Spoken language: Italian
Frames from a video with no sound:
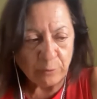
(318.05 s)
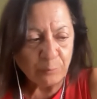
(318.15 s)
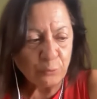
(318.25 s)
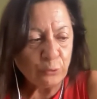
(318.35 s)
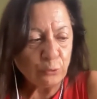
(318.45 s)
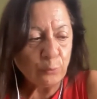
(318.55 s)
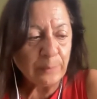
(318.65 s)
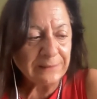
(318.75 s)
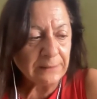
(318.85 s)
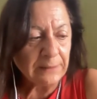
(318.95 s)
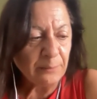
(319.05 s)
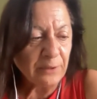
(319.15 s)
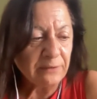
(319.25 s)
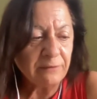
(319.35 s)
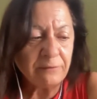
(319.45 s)
appunto occupata nella
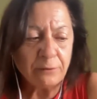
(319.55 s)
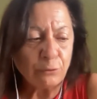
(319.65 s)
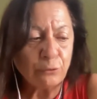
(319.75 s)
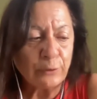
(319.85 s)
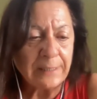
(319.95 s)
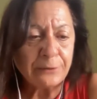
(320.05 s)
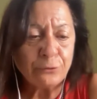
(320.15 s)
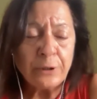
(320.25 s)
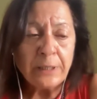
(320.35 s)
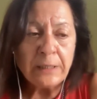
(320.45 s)
mia tesi di dottorato,